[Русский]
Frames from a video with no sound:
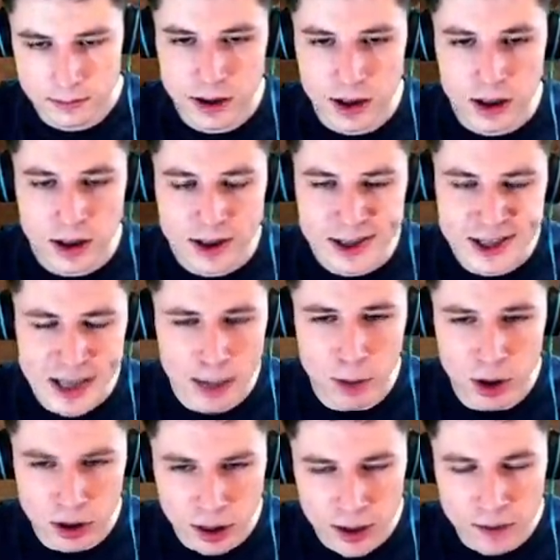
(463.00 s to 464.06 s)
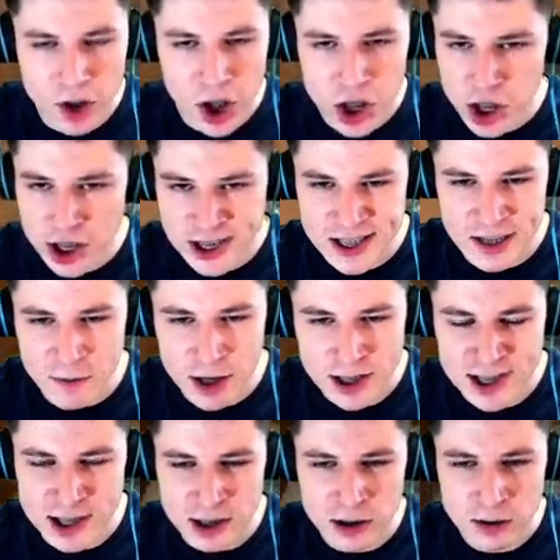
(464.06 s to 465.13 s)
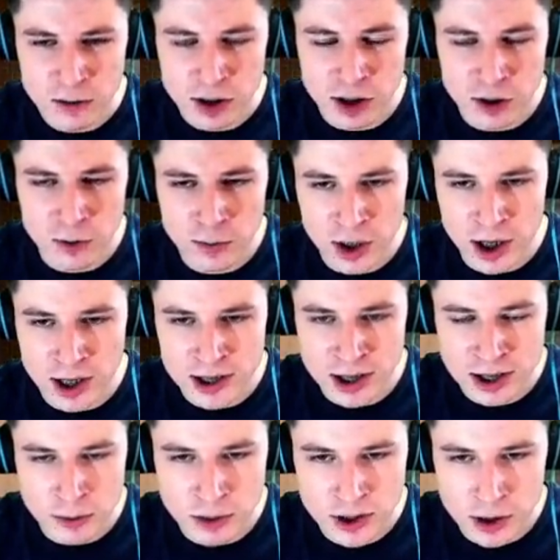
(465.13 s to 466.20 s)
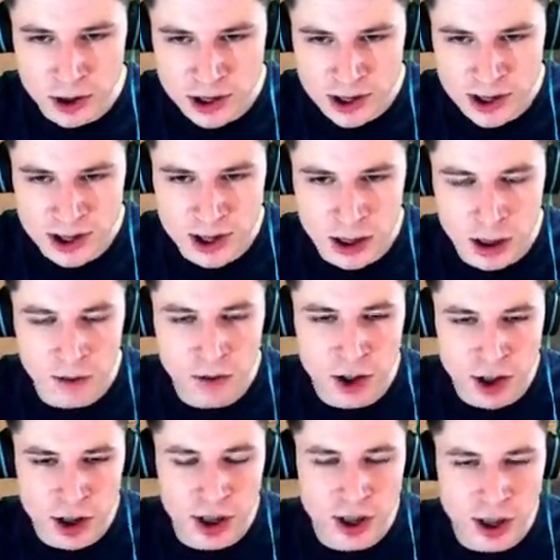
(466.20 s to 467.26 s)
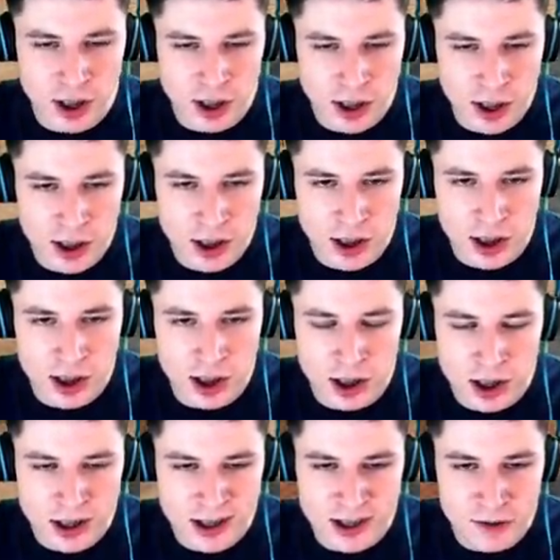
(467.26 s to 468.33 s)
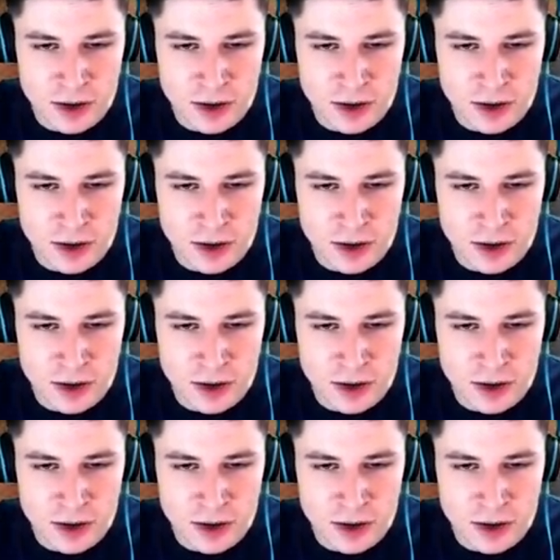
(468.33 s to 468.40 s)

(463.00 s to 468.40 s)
Самое главное, не сдаваться. Вот я думаю, проказик с мной согласится. Главное, да, делать у... контент и не сдаваться.